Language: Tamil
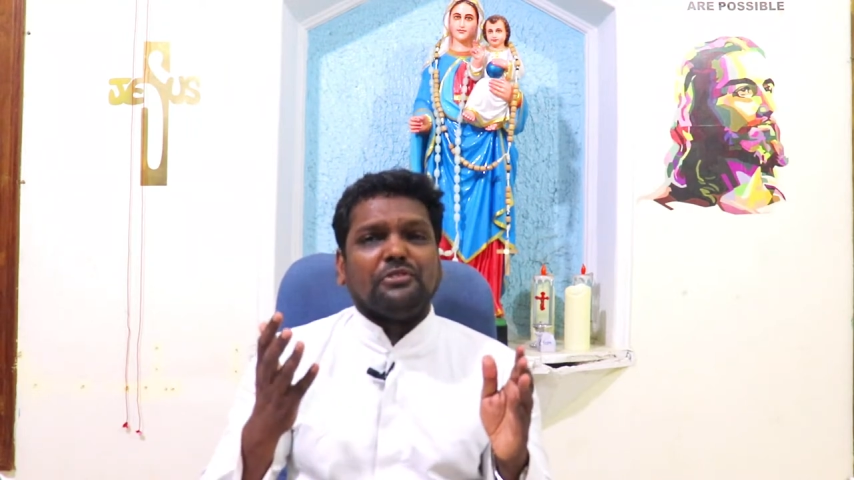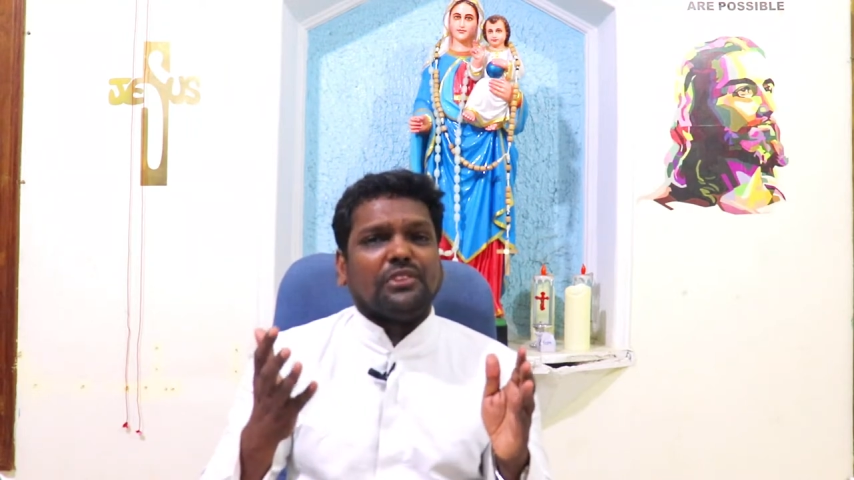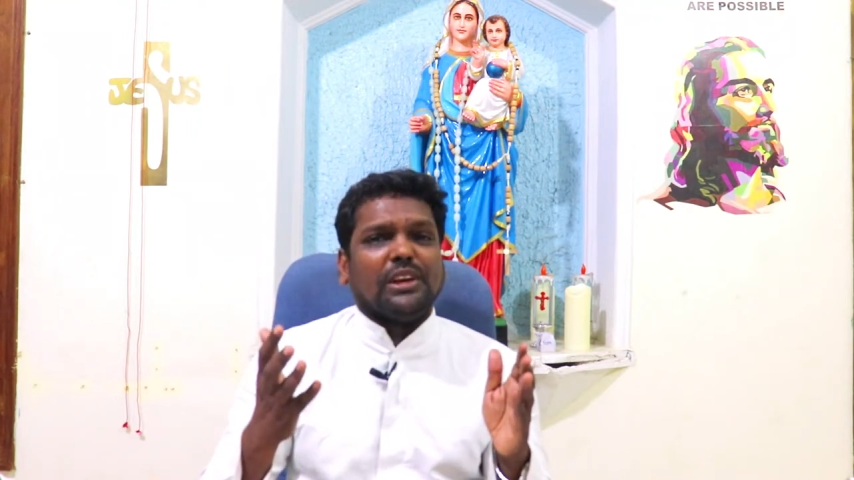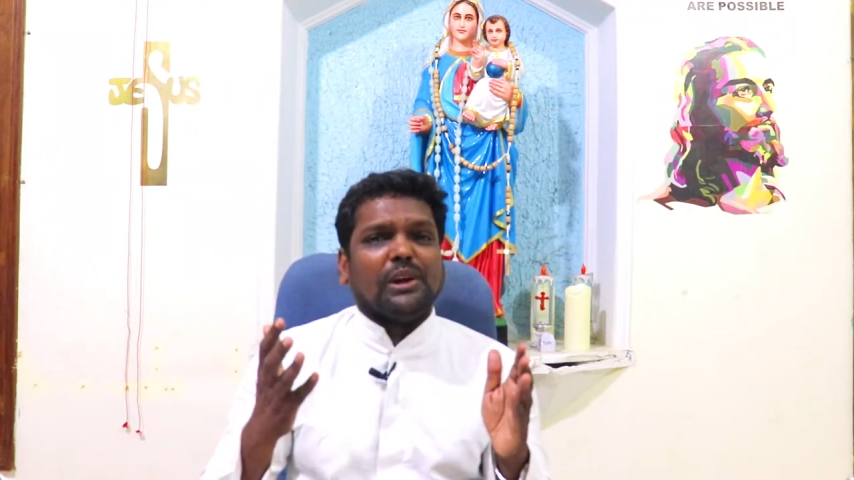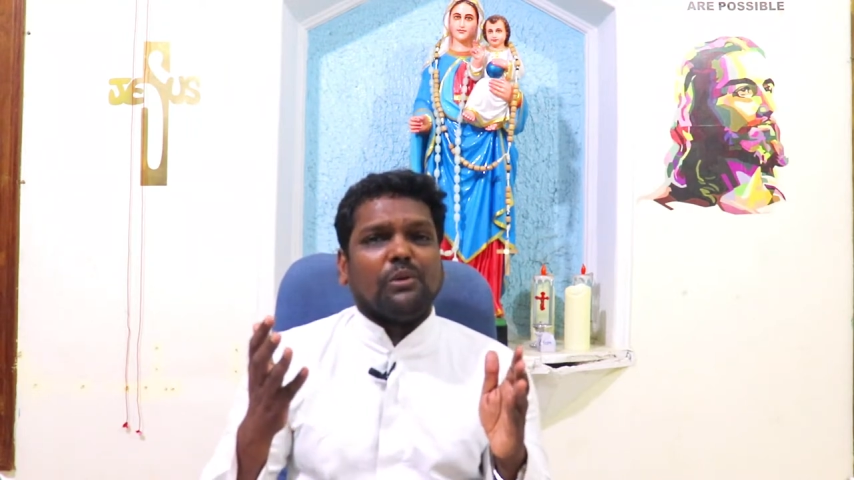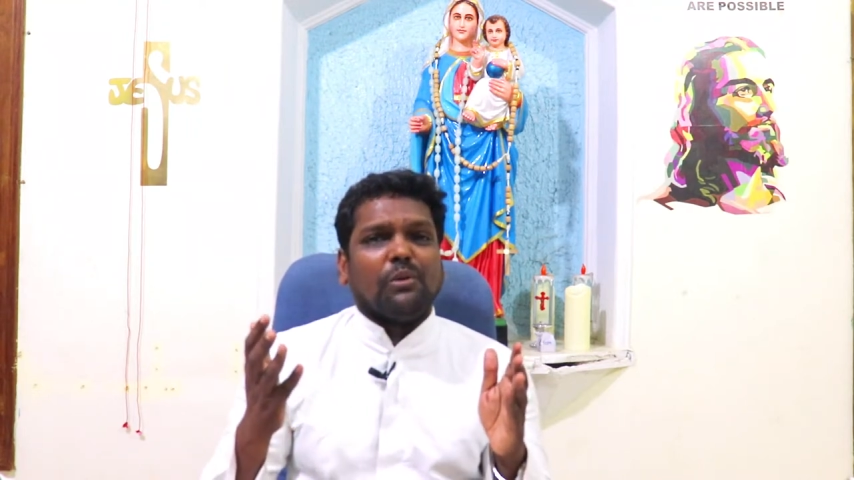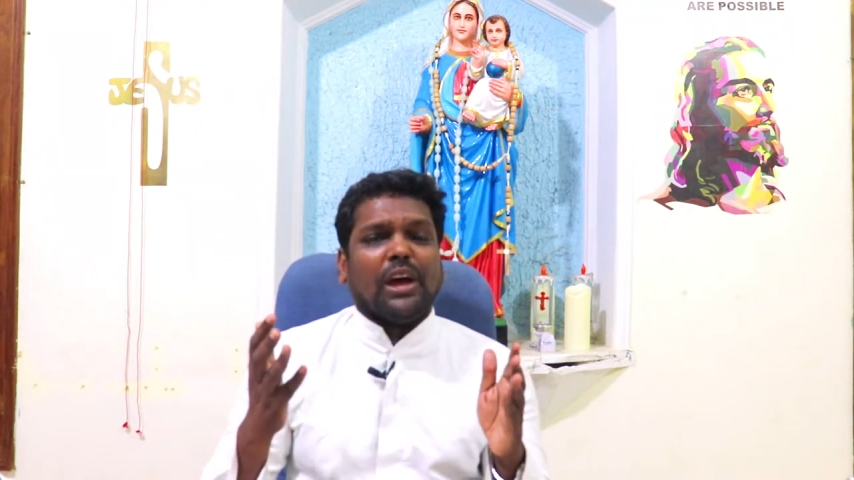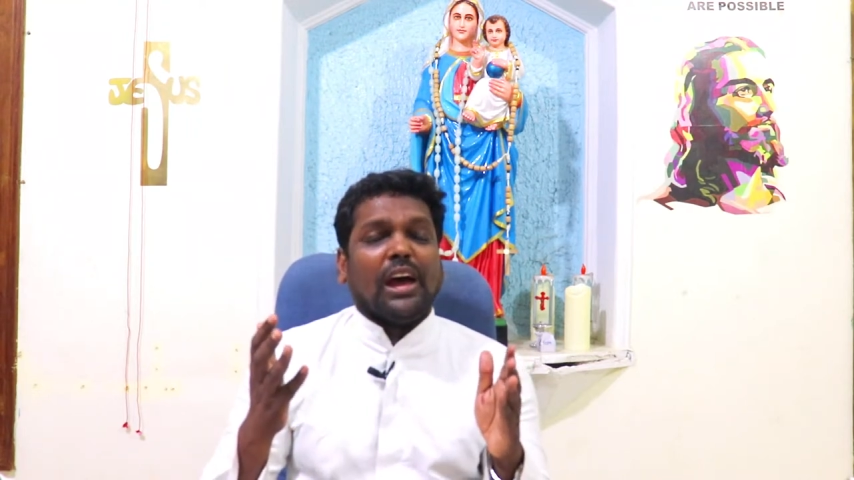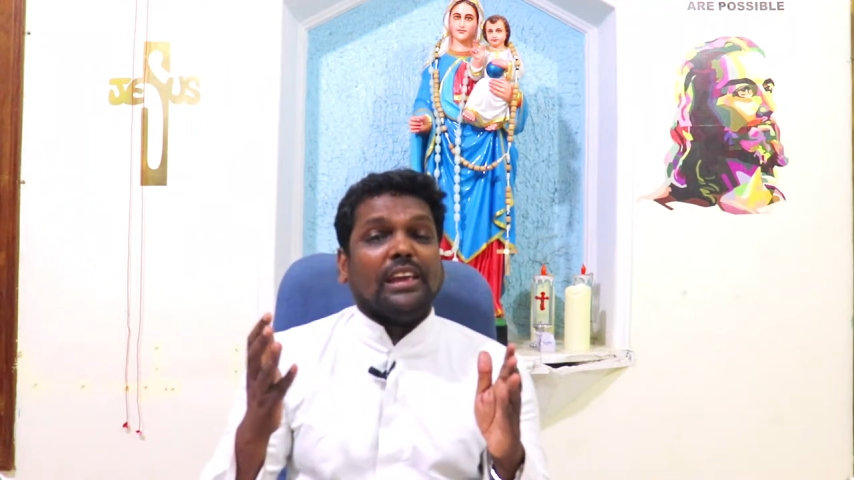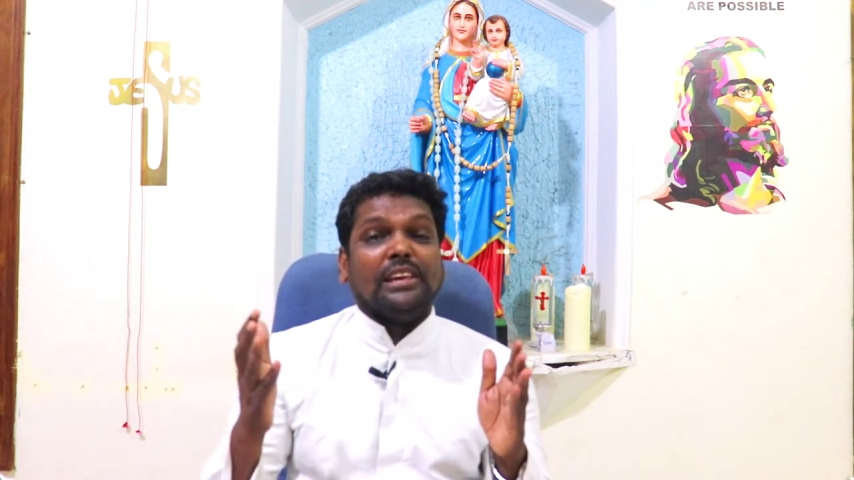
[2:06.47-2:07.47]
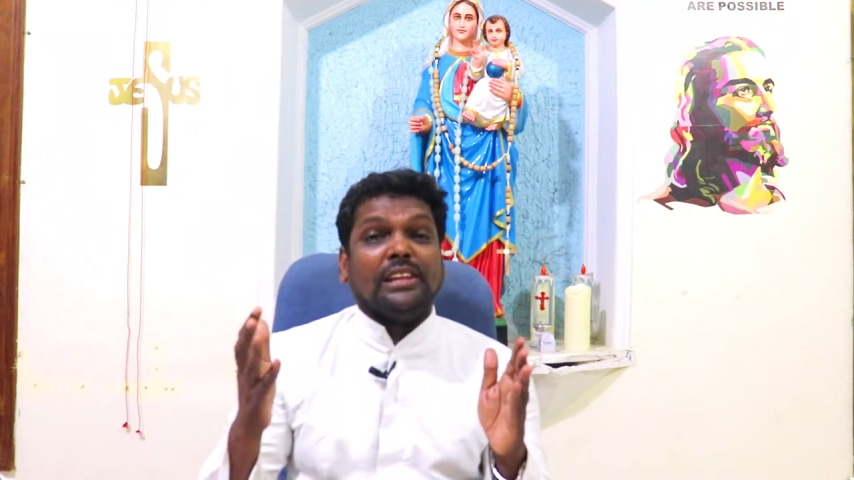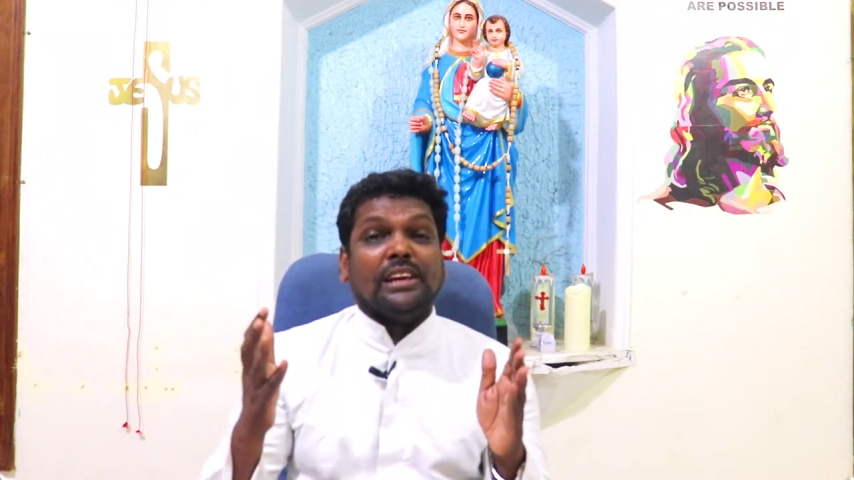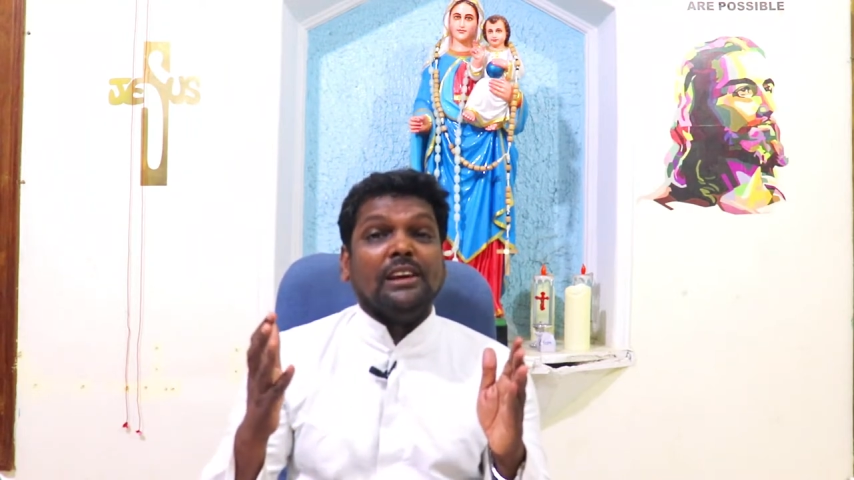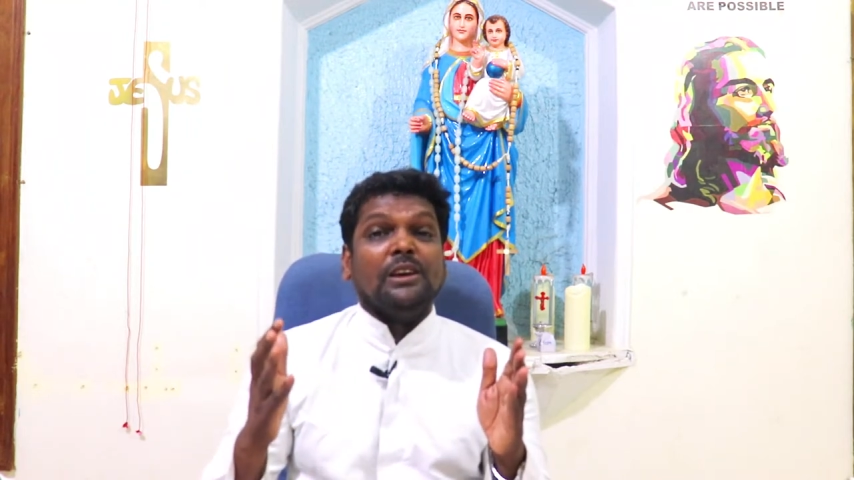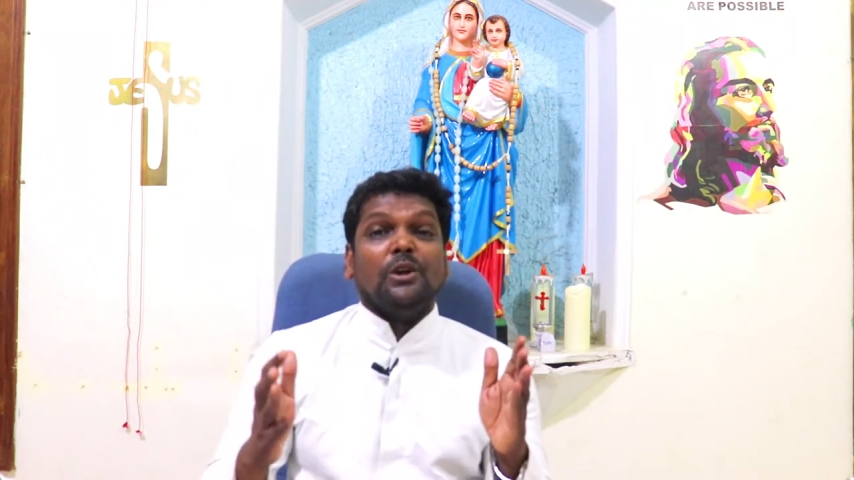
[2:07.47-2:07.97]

பிரச்சனைகள் கூட இது